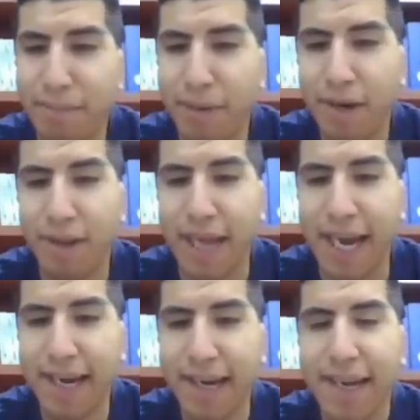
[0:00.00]
podido
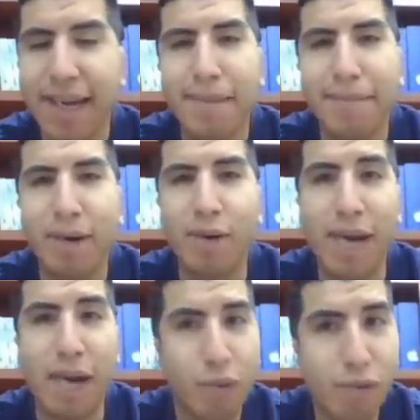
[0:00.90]
dar, pero
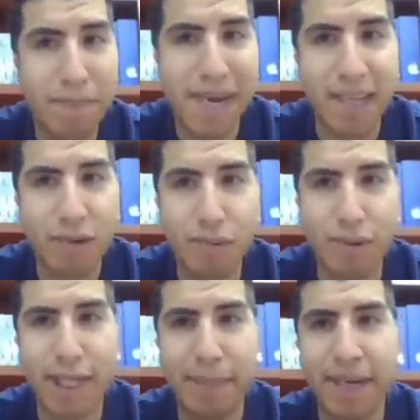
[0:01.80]
la culpa la
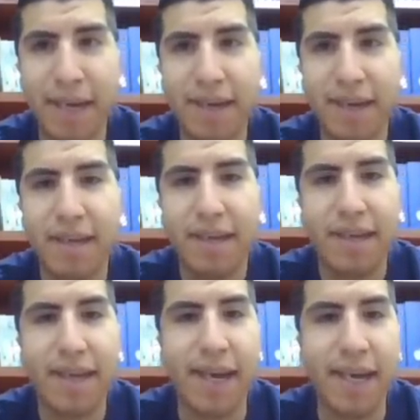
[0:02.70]
tuvo también
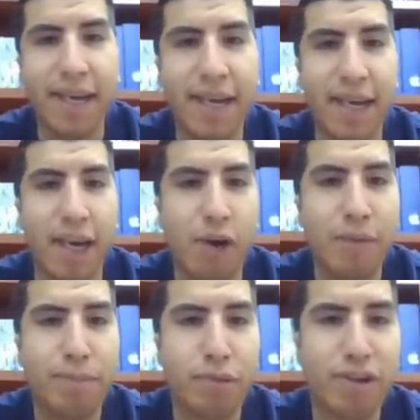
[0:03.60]
quien eh, lo
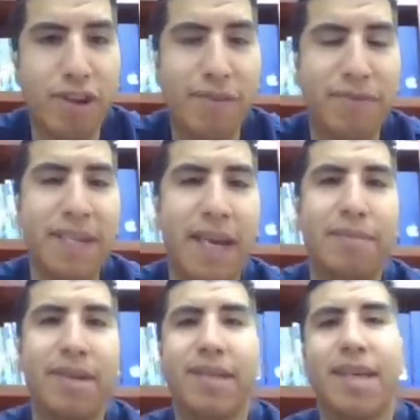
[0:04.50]
impulsó
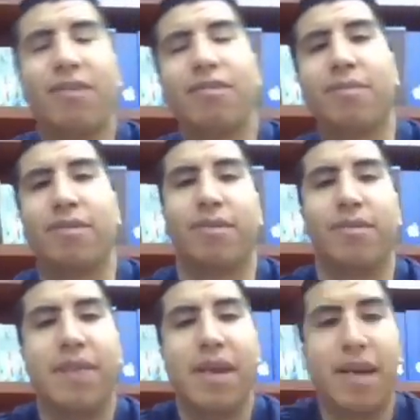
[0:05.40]
finalmente
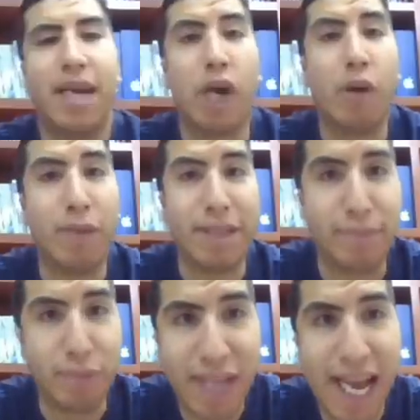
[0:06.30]
como, eh, como
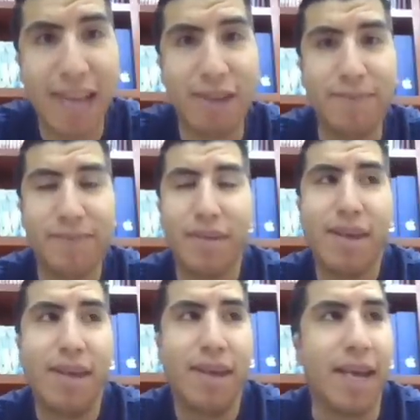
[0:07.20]
diputado.
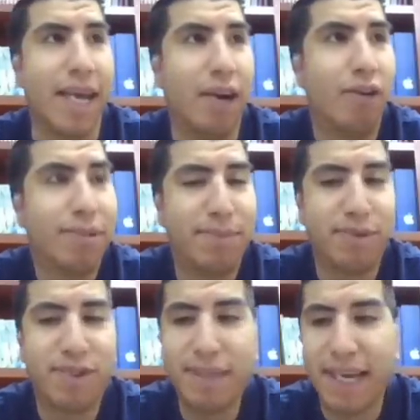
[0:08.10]
¿Cómo es
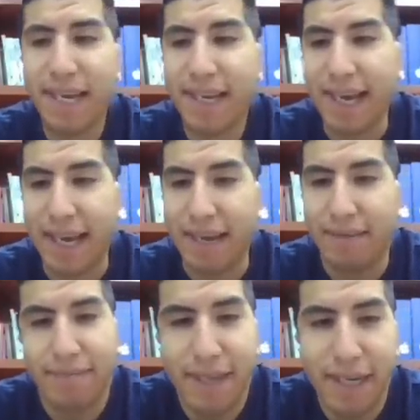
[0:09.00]
posible que
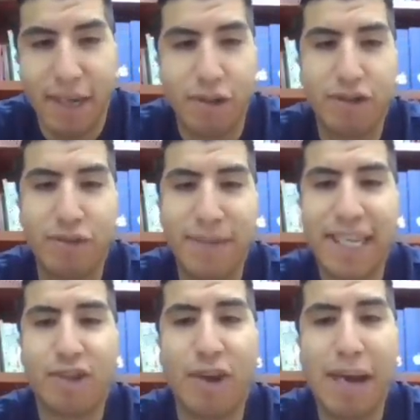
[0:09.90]
lo
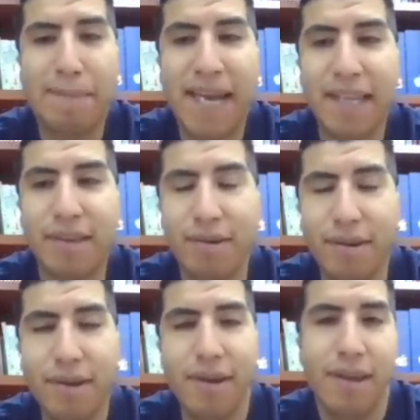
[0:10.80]
estuvieran
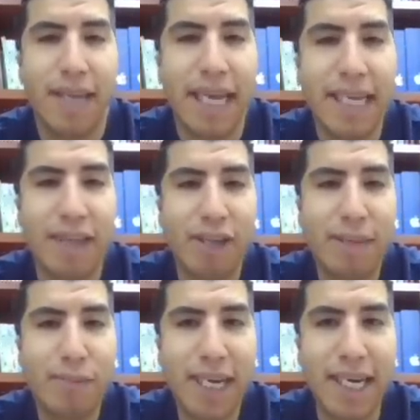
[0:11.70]
solapando dentro de
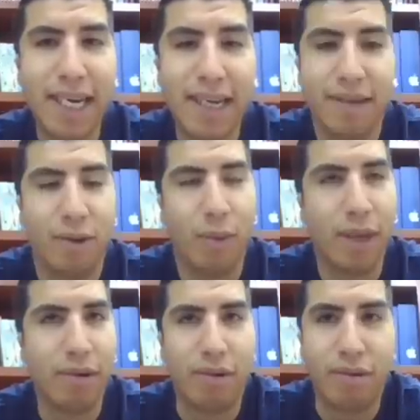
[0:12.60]
Morena
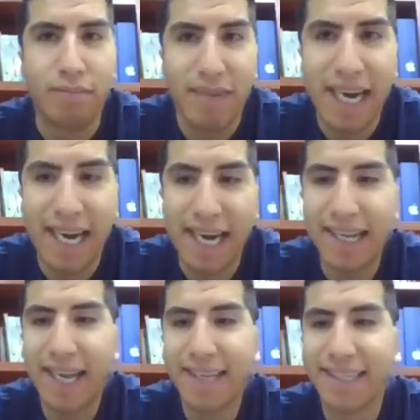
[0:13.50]
cuando la
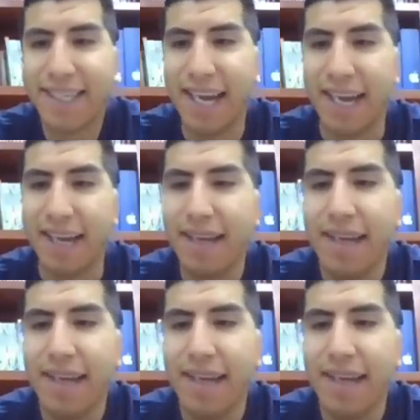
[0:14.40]
realidad es que